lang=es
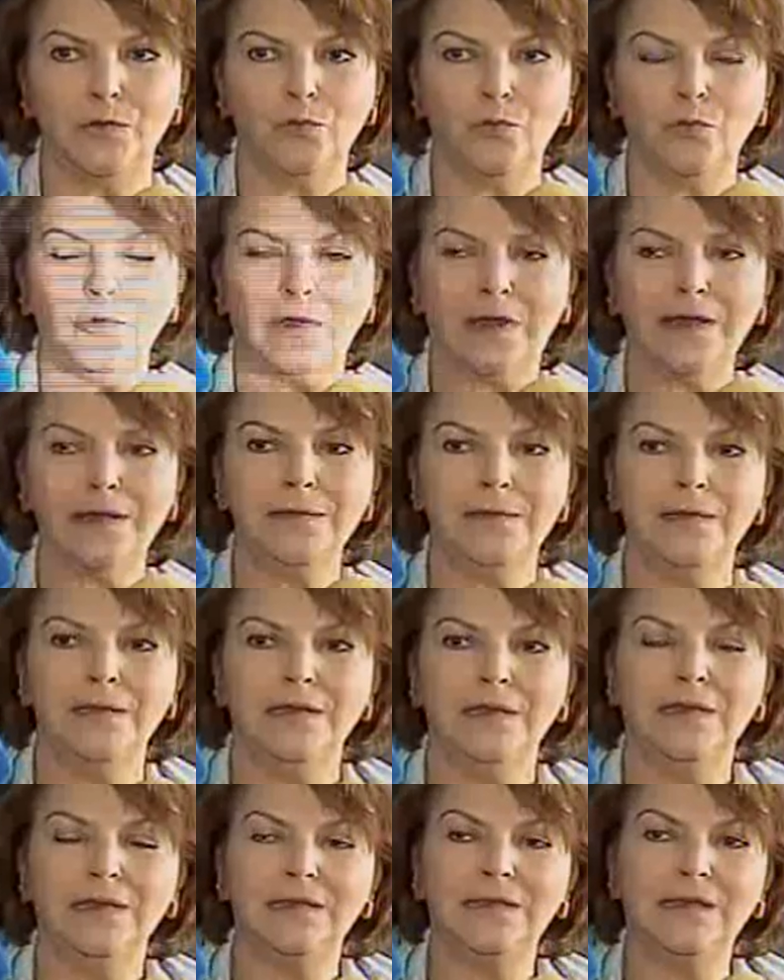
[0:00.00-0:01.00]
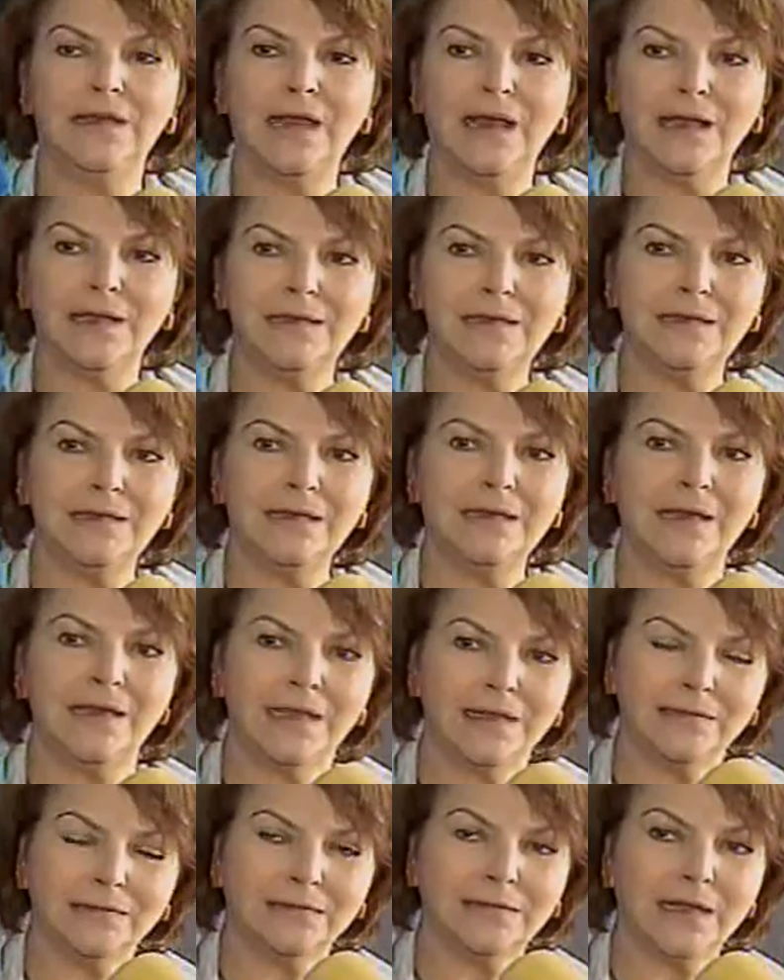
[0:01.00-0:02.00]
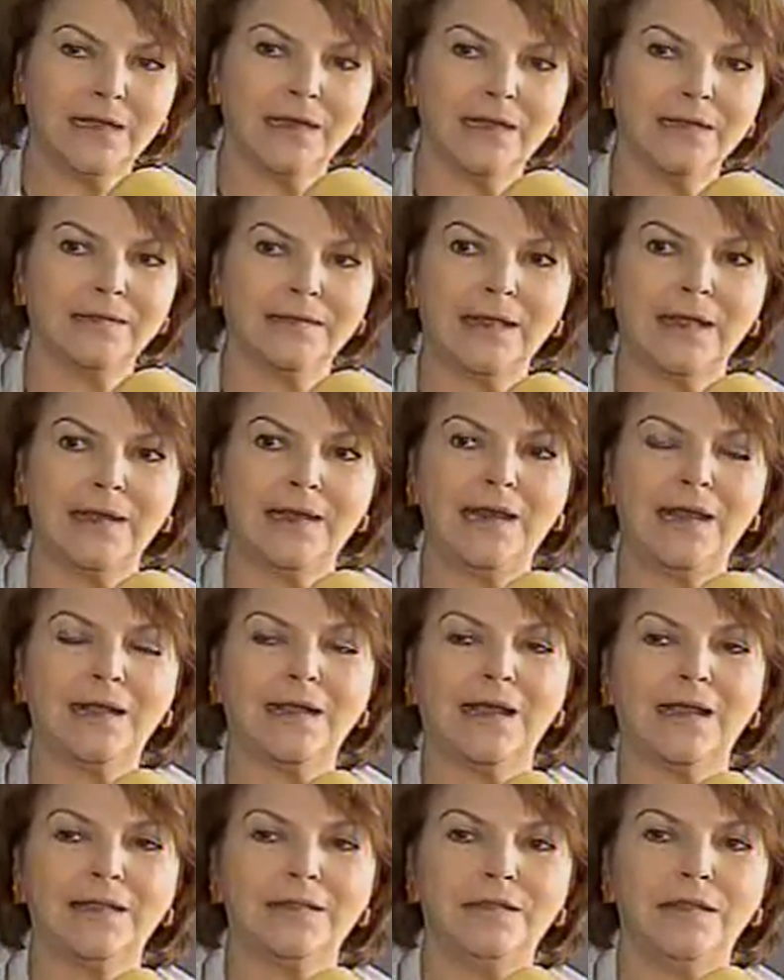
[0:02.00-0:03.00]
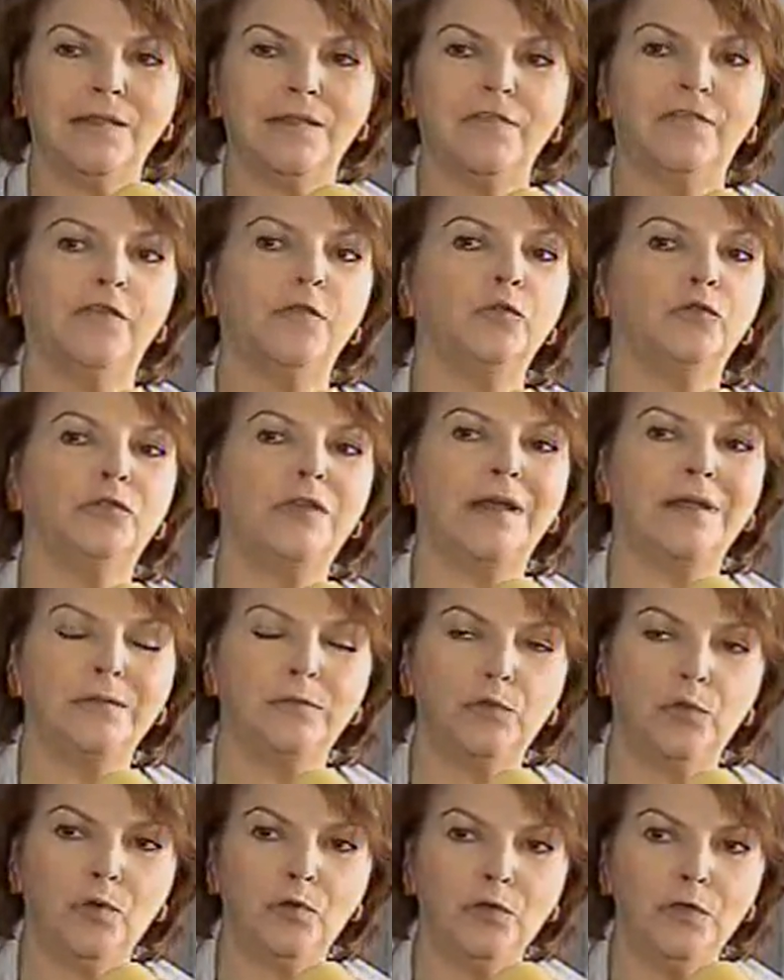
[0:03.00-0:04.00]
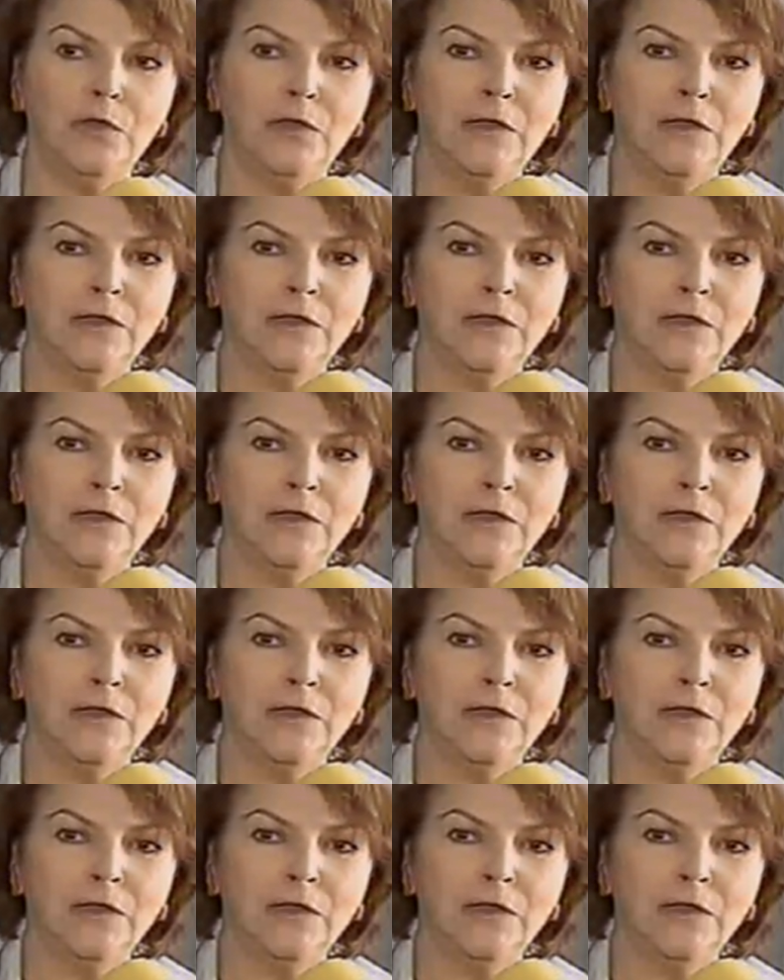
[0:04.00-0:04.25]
nunca, y hay gente que está en la calle disfrutando